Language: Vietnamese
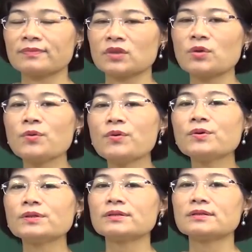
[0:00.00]
thu hút
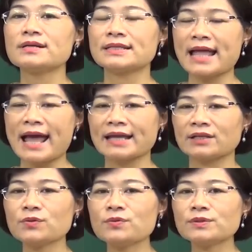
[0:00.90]
người tài,
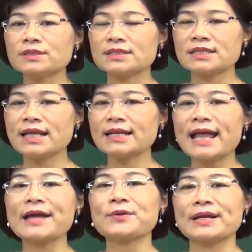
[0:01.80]
thu hút chính sách
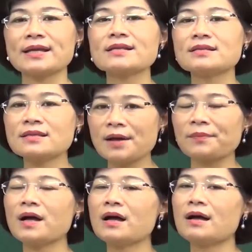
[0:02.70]
đại đoàn kết dân tộc
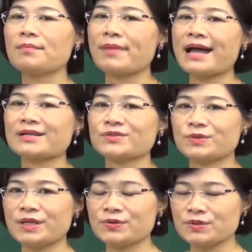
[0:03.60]
mà Chủ
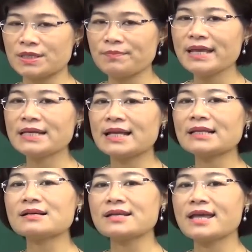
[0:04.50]
tịch Hồ Chí Minh đã
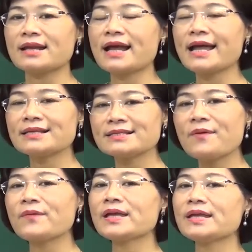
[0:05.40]
thực hiện ngay sau
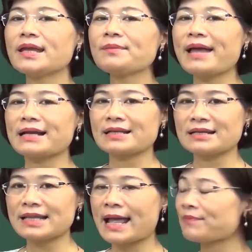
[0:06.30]
khi cách mạng tháng
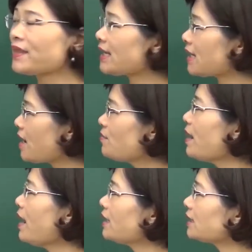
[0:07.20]
8 thành công.
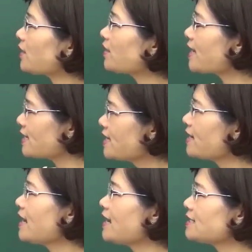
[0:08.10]
Nó thể hiện
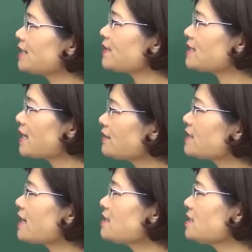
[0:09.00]
trong cái danh
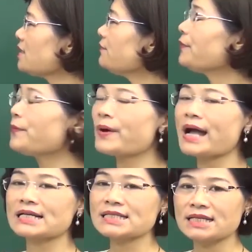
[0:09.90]
sách chính phủ
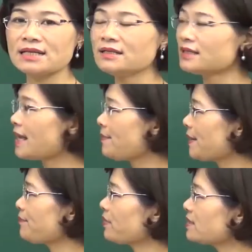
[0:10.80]
kháng chiến các em ạ,
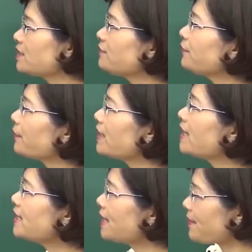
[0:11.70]
chính phủ liên
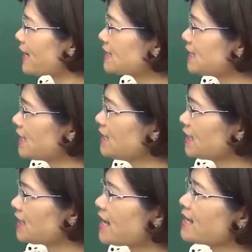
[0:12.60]
hiệp kháng chiến
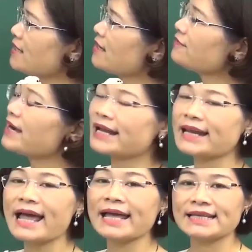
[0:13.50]
ở đây phương án
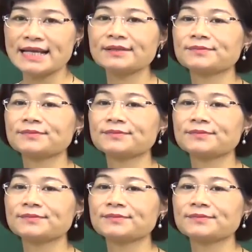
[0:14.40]
2 nhé.